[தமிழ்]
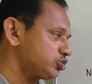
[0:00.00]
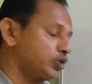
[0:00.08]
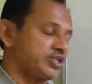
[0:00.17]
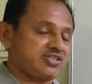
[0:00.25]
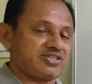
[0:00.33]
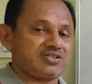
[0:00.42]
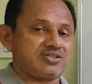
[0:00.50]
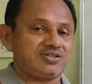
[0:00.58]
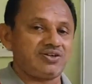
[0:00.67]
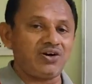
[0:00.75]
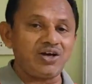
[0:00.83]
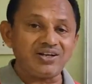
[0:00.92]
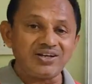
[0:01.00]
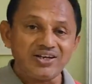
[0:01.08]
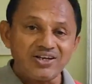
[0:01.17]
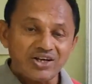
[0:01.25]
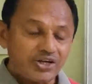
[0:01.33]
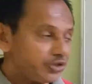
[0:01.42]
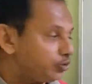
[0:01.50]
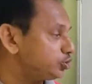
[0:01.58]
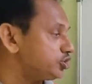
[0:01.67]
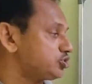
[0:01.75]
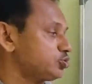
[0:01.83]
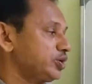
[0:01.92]
ஸ்டூடெண்ட்ஸ் ஆல்
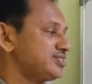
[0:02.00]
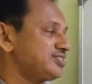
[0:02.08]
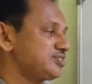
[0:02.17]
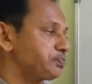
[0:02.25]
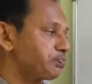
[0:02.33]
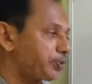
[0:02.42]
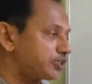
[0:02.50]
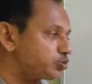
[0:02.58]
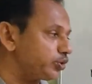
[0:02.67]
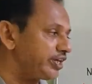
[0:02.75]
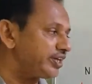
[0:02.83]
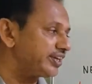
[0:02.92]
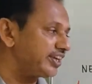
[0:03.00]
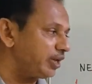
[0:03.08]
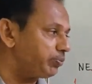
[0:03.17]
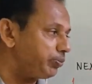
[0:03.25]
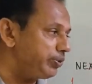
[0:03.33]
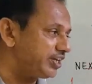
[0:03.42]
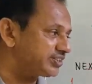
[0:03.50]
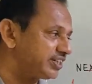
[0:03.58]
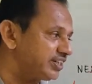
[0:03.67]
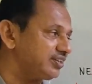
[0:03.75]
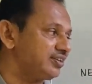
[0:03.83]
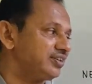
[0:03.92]
யூஜி ஸ்டூடெண்ட்ஸ் பர்சூயிங் எம்பிபிஎஸ்
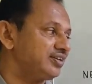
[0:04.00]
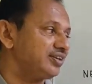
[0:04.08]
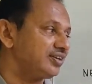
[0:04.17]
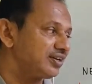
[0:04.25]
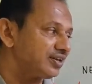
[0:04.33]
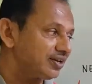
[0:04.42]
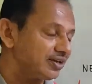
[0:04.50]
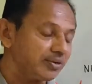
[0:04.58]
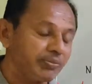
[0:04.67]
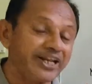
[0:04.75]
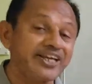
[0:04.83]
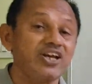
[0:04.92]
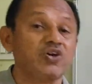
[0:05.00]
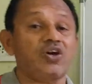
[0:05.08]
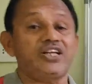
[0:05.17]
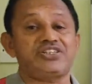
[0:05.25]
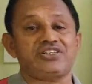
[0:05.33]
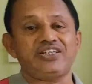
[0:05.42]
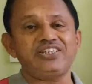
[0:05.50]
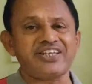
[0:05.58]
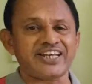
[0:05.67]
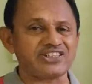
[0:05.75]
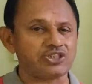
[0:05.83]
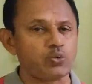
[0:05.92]
இன் மெடிக்கல் காலேஜ் இது
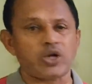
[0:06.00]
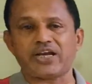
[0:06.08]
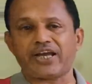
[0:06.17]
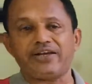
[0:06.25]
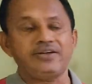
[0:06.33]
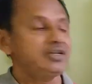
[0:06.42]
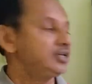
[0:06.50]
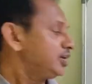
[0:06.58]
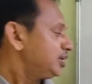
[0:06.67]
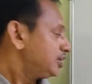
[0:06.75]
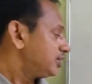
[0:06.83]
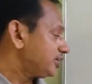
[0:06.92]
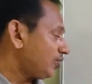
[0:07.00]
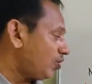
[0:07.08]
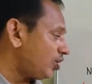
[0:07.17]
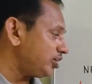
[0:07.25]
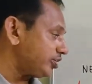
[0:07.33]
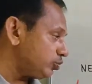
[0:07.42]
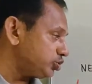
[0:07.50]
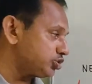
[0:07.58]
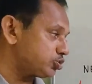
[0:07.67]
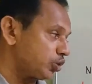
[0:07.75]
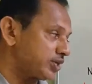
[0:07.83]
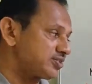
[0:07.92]
நெக்ஸ்ட் ஒன் ஆல் யூஜி
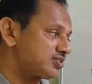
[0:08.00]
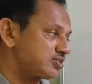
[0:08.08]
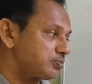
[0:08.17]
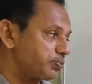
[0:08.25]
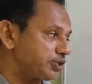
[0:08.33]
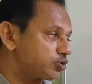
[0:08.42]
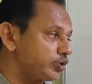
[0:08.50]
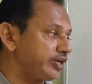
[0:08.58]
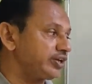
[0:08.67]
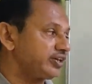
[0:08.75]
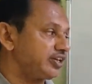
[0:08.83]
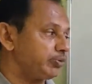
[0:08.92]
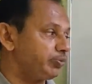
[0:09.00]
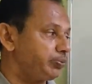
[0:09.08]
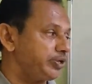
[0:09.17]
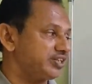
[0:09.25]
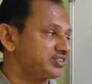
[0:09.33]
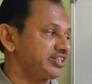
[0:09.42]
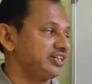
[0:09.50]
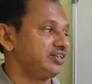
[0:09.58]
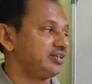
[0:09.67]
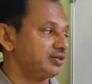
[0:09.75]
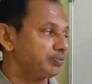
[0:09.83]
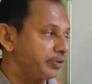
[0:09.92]
ஸ்டூடெண்ட்ஸ் பர்சூயிங் எம்பிபிஎஸ் இன்
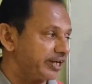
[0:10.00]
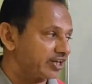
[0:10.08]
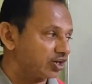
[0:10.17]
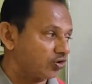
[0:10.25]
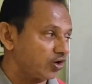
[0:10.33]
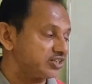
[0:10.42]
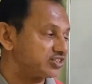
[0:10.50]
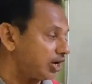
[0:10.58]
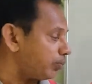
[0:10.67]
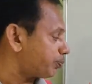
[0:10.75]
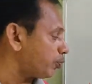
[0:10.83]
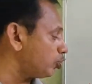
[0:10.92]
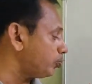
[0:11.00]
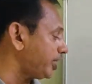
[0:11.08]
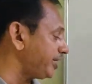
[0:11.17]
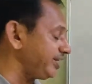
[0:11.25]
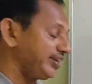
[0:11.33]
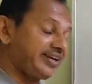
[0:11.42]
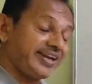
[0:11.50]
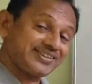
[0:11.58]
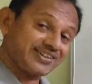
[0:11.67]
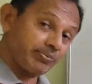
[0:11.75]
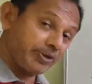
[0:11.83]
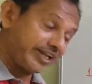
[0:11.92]
மெடிக்கல் காலேஜ் அப்ரூவ்டு பை
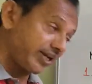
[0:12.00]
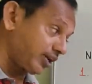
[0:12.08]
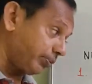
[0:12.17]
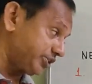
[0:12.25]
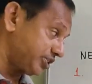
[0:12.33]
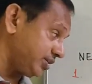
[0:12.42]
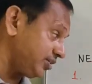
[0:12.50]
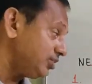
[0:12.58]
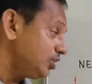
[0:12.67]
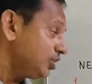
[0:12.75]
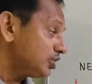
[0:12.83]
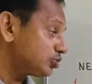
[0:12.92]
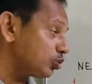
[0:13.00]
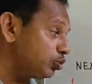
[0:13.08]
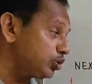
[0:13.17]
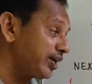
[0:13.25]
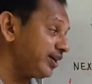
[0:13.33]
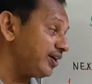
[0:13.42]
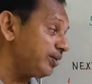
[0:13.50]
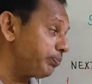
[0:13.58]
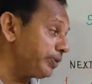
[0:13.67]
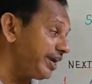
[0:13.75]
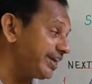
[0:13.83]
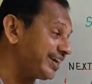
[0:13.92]
நேஷனல் மெடிக்கல் கமிஷன் த்ரூ த
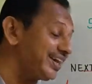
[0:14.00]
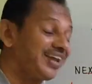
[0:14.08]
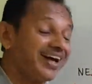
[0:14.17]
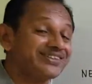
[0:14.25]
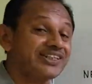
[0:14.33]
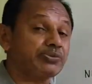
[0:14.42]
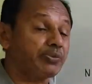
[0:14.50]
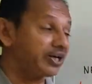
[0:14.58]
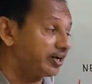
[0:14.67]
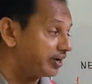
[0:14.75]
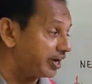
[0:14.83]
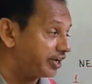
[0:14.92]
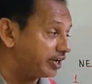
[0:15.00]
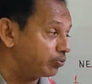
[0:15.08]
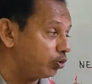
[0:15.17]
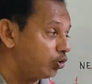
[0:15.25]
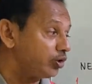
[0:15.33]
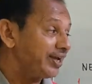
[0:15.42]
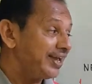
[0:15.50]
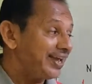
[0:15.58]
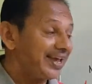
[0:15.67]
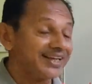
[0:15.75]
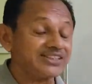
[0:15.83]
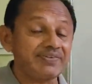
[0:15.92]
மெடிக்கல் Assessment அண்ட் Rating போர்டு
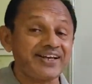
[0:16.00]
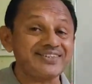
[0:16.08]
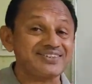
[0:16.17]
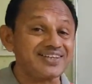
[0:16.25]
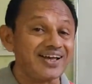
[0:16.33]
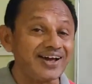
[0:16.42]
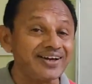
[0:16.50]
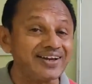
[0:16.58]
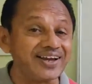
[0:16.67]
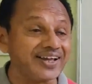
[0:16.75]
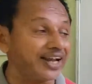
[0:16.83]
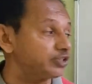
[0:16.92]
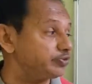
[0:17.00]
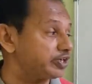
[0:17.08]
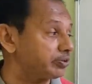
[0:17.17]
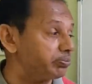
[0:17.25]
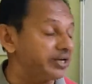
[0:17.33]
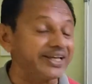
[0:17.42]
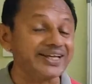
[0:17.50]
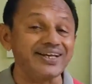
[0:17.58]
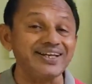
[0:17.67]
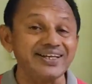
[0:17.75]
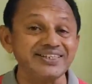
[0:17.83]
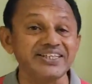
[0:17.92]
as well அண்டர் கிராஜுவேட் மெடிக்கல்
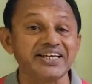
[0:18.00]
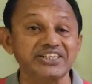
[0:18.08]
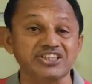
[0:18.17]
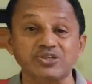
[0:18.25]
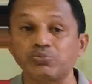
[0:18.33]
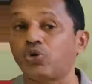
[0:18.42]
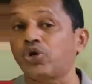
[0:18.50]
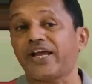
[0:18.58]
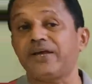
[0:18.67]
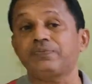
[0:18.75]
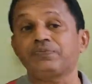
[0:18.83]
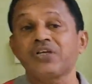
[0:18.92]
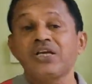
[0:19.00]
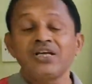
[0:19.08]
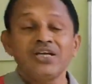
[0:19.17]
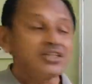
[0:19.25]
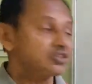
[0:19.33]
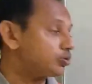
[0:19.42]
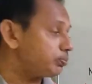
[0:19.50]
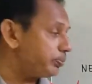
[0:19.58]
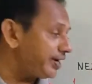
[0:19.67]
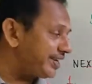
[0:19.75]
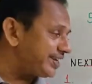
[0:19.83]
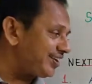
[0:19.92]
எஜுகேஷன் Board. ஸோ
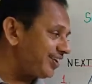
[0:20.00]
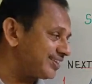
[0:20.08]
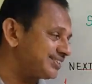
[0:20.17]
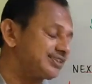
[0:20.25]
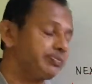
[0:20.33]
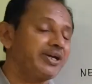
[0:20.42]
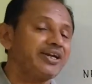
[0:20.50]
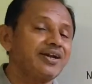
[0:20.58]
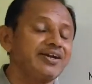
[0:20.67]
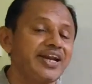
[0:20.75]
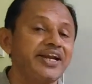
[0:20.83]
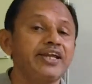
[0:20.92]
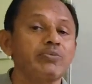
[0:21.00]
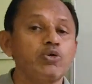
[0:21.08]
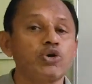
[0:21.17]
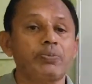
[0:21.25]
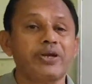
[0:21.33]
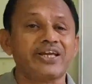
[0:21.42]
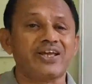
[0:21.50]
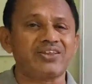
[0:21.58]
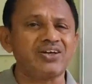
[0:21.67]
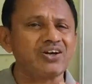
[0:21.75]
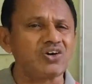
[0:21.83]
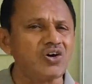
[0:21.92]
மெடிக்கல் அசஸ்மெண்ட் ரேட்டிங் போர்டு அப்படிங்கிறது
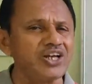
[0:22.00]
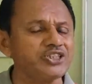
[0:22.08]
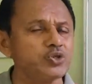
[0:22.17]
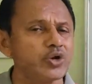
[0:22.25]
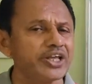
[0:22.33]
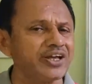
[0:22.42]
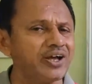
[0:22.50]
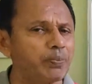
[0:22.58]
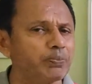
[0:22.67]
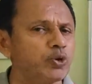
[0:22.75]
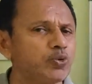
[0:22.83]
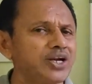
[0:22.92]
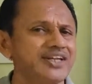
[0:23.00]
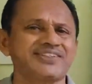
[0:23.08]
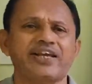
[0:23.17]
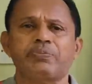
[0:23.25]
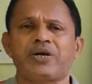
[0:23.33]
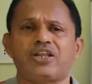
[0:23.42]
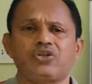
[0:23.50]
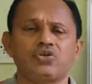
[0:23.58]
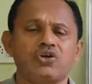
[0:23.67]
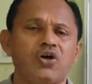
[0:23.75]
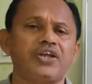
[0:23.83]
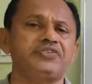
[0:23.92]
தான் காலேஜினுடைய அப்ரூவலை டிசைட் பண்ணுறது
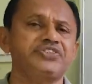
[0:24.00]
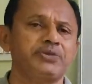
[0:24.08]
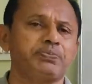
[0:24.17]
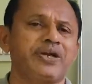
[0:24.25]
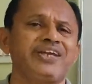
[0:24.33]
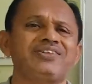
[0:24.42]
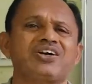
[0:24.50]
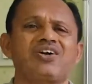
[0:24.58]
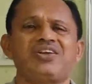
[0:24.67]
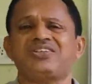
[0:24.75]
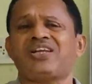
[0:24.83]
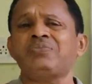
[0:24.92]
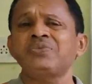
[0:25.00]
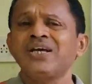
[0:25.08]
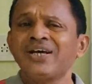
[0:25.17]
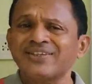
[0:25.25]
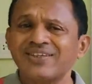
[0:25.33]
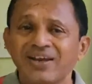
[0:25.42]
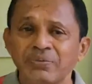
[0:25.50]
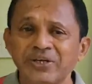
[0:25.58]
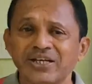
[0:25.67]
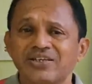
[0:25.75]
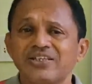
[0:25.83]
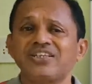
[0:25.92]
காலேஜ் விசிட் பண்ணி இந்த காலேஜெல்லாம் தரம்
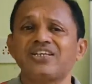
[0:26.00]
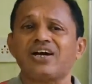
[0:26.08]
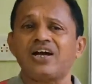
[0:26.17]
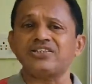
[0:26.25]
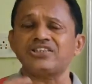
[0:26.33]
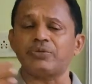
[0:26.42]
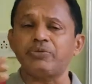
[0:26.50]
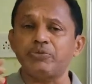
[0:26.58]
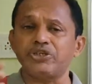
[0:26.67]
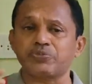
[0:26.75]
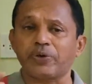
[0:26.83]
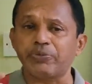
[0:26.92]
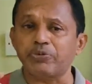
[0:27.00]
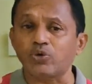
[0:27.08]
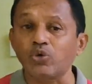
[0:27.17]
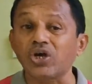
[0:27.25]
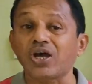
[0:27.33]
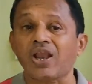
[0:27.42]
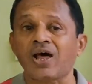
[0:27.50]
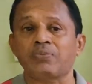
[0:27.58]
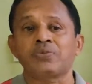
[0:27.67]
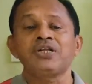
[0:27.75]
இருக்குது இந்த காலேஜுக்கு எம்பிபிஎஸ் படிப்பு கொடுக்கலாம்